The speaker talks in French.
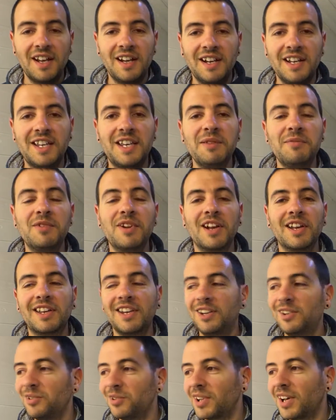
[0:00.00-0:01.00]
L'équipe dans
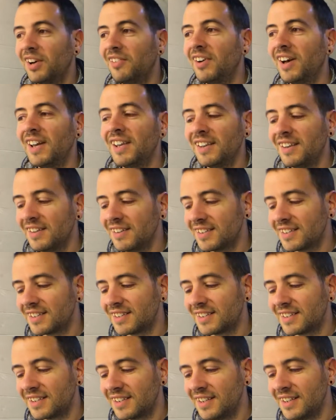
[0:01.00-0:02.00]
laquelle tu travailles,
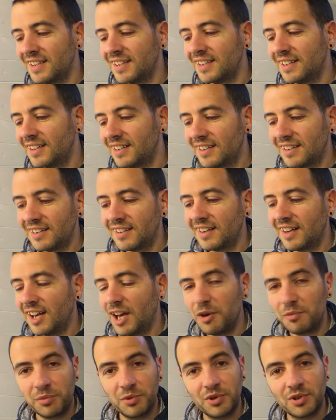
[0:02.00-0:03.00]
c'est
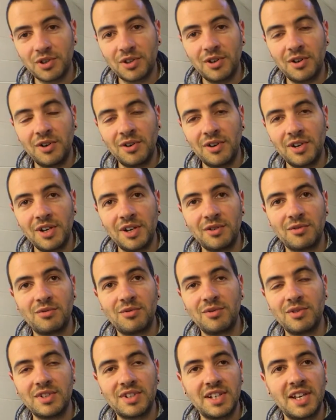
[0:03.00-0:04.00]
important et
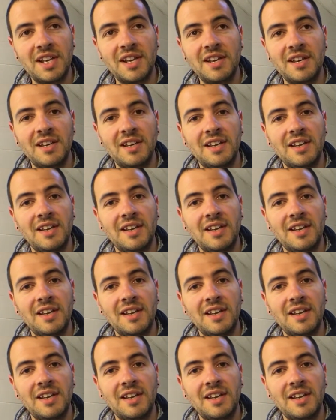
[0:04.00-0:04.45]
tu le sais.